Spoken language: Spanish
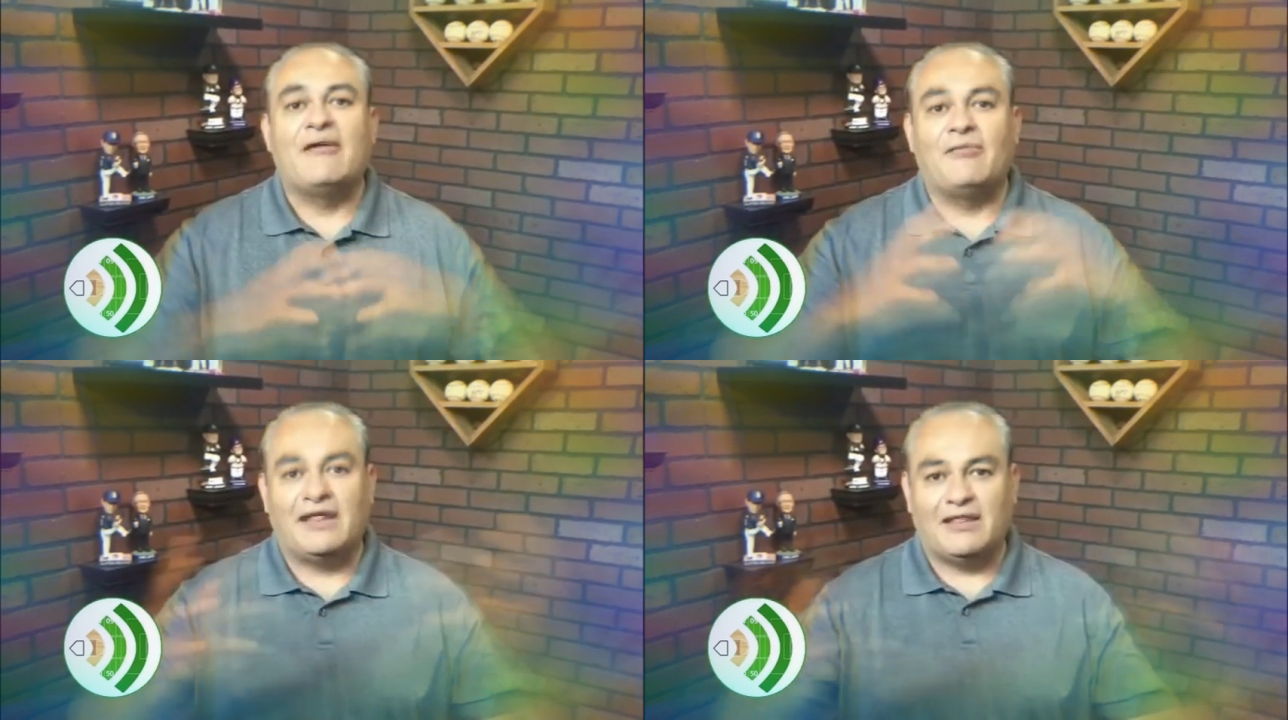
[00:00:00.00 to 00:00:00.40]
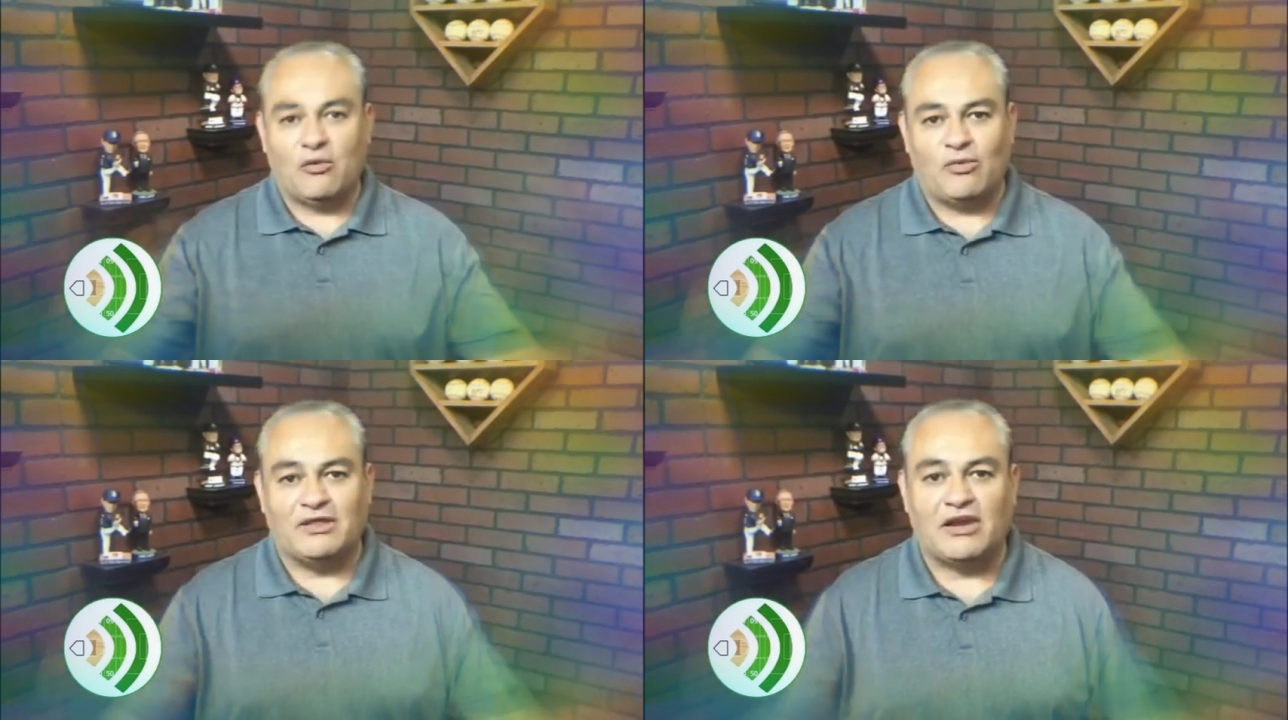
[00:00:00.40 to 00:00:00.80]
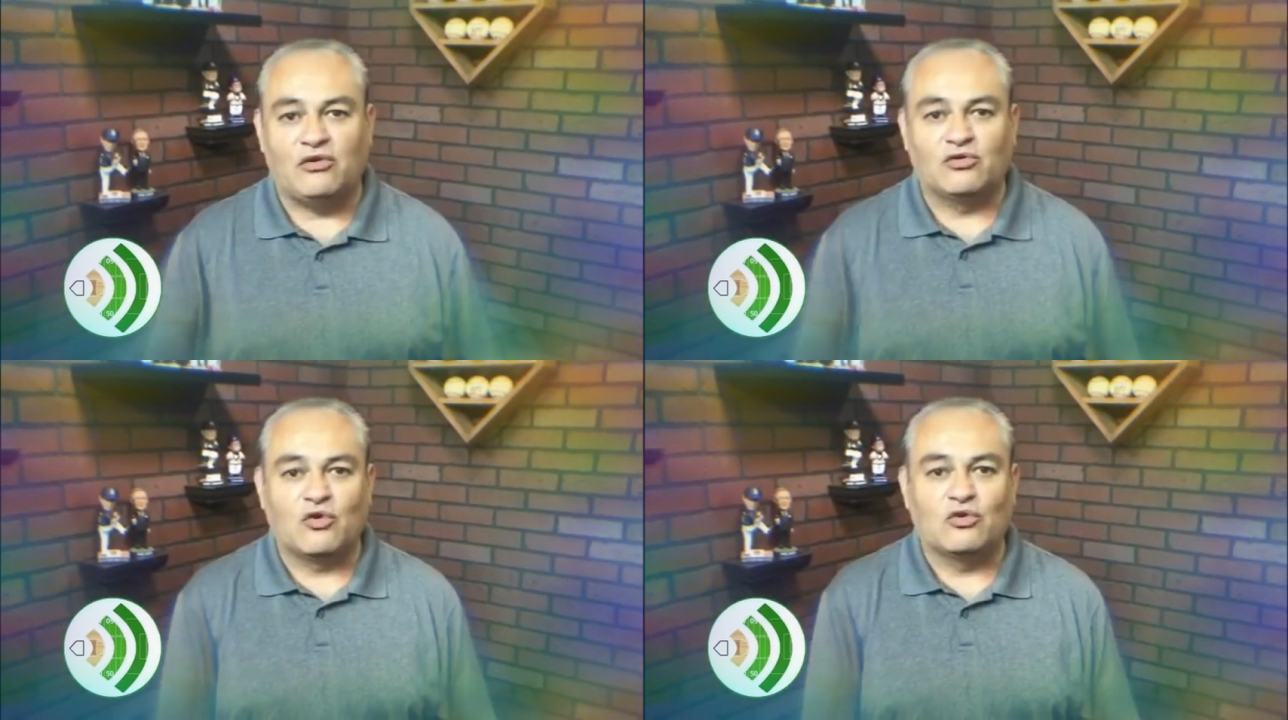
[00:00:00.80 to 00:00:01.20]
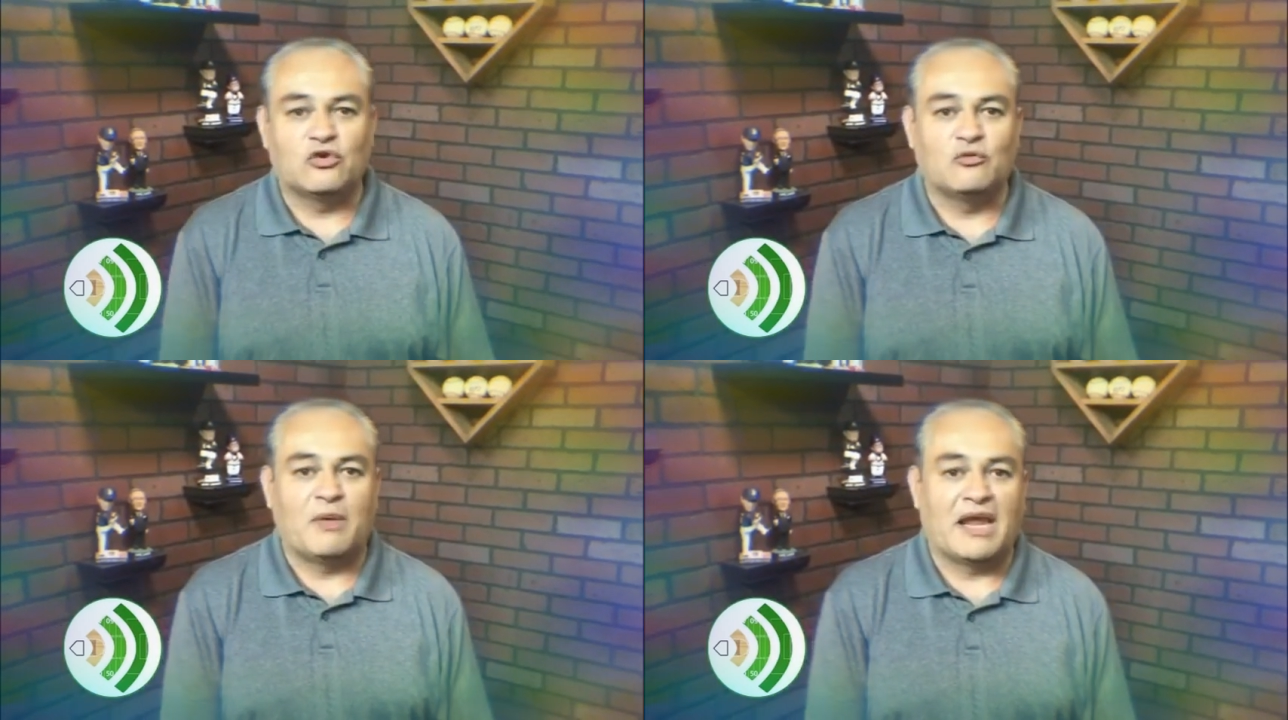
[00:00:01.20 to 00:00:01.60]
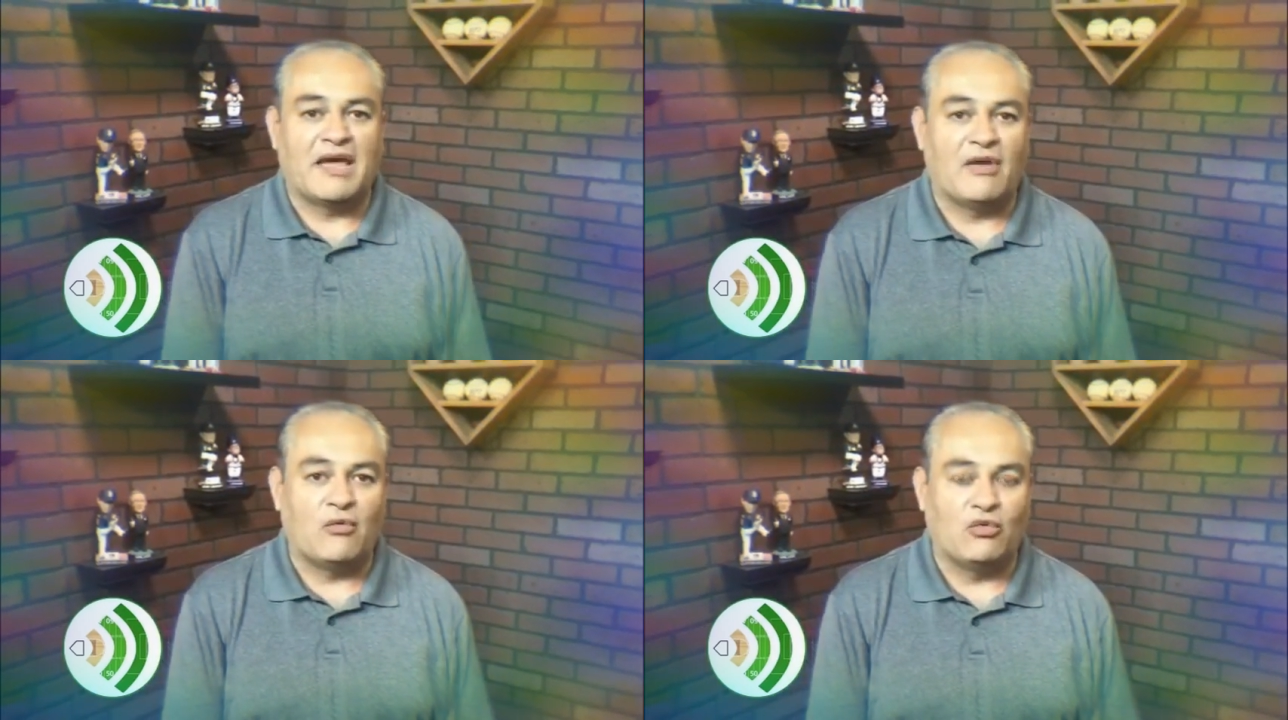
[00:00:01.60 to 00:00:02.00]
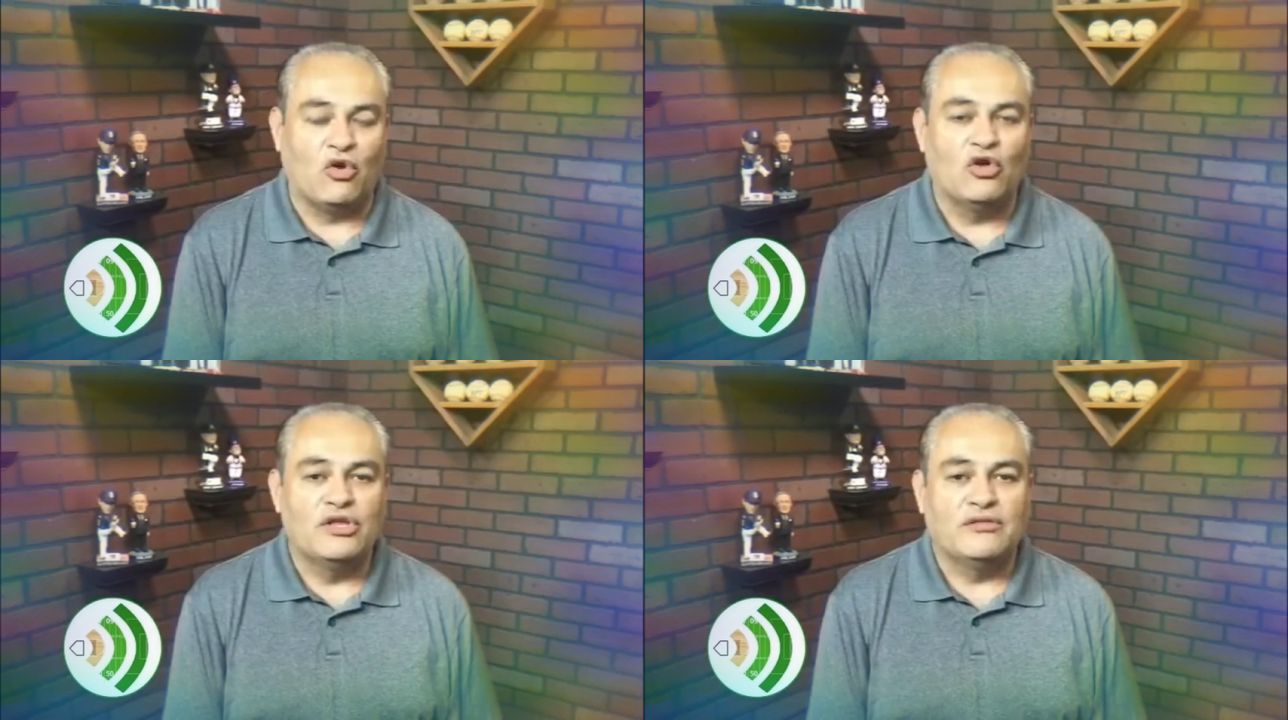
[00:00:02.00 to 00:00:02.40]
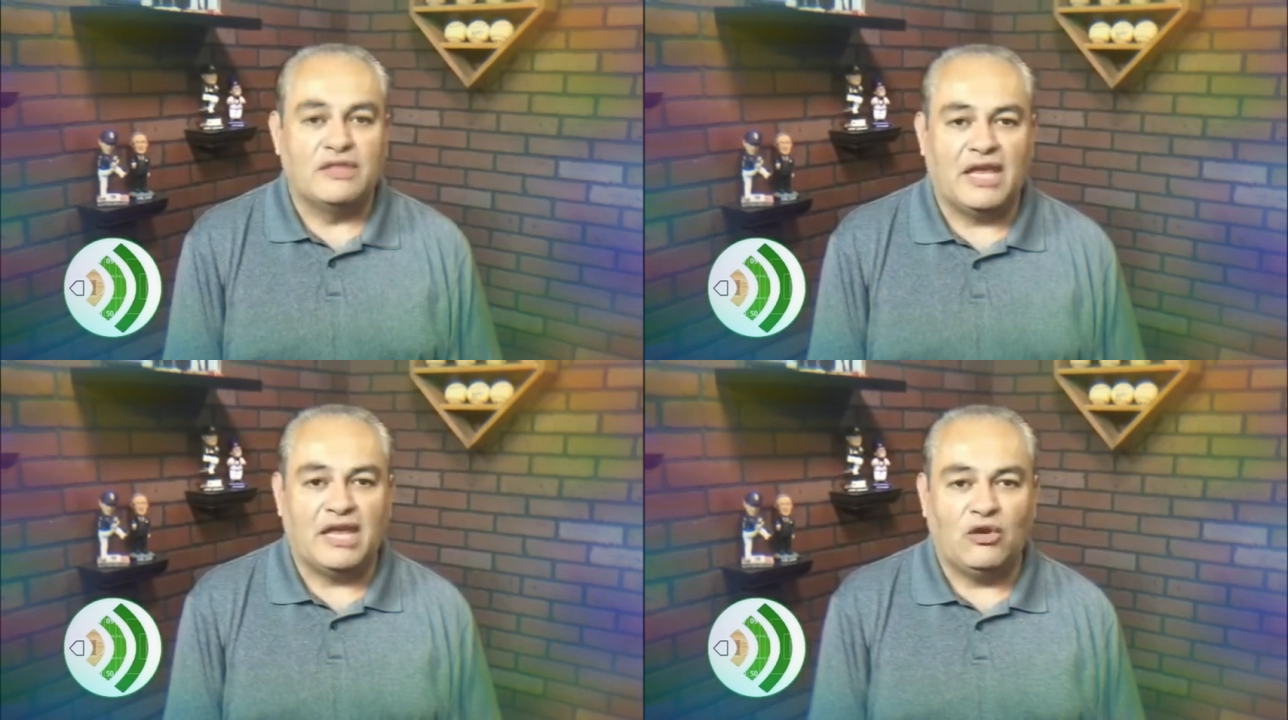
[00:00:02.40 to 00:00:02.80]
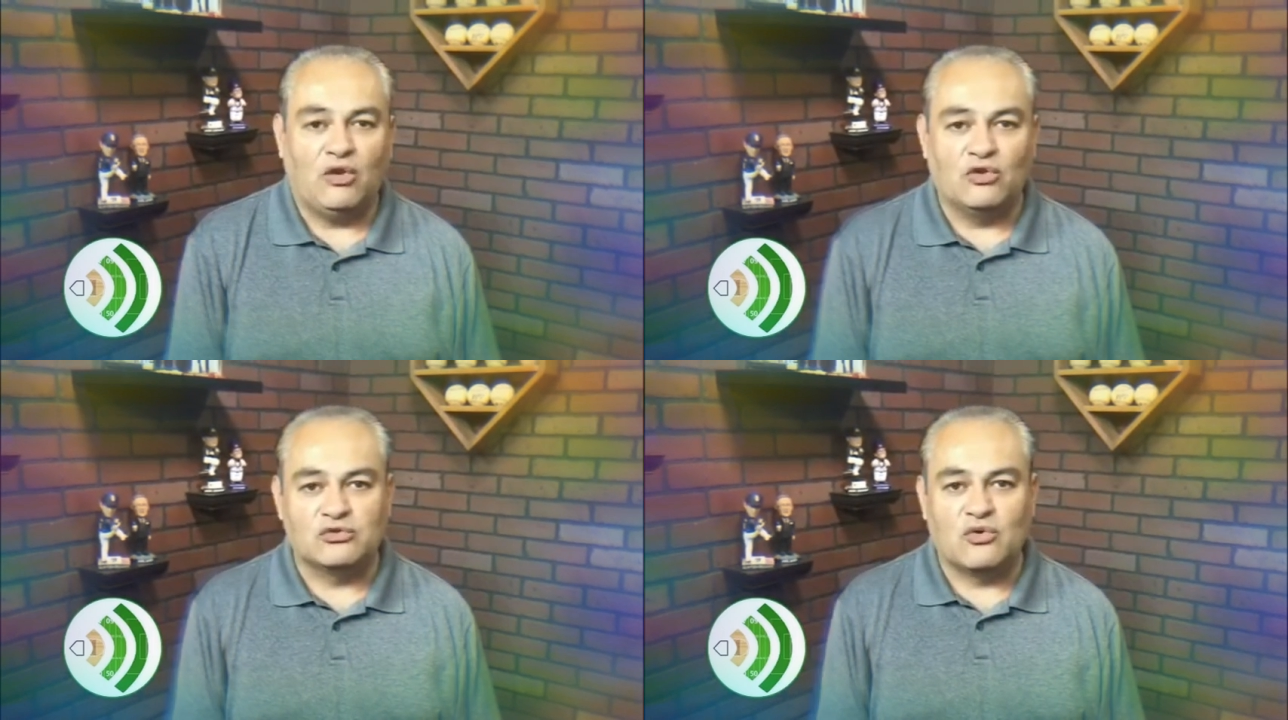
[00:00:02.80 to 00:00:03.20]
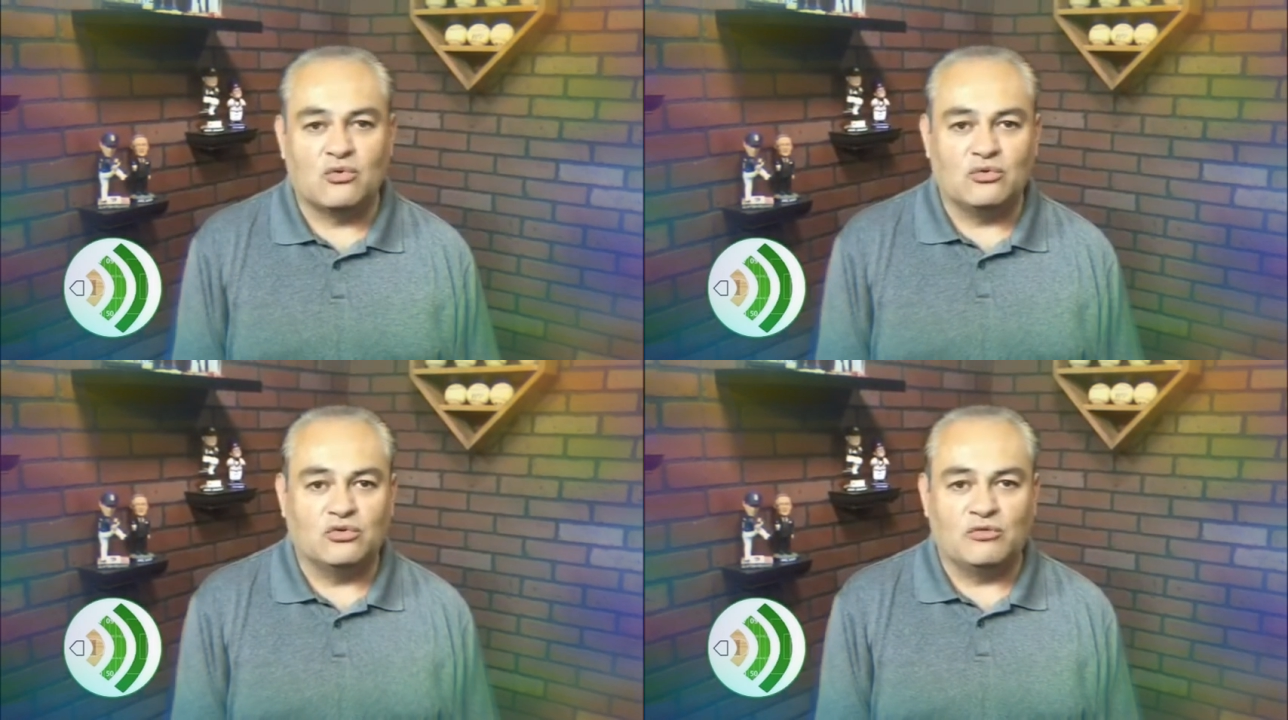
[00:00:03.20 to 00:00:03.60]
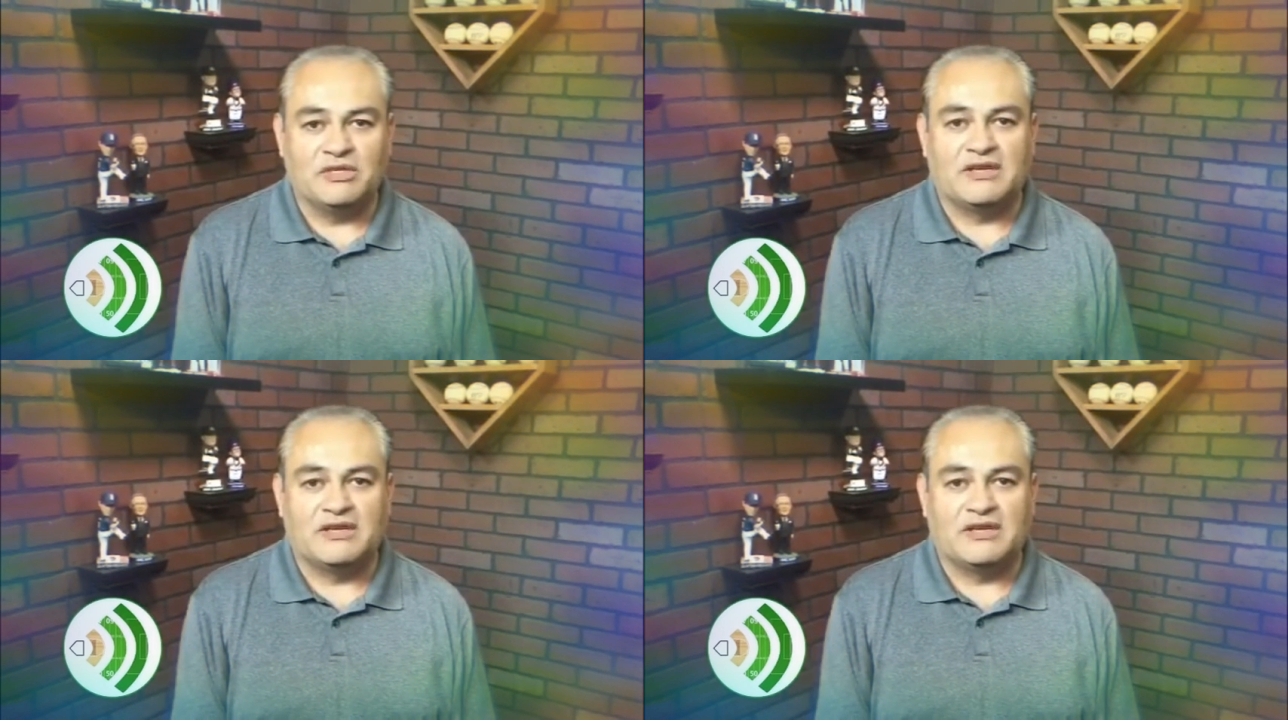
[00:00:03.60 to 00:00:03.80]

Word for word: habrá de aumentar los costos para cada uno de los conjuntos.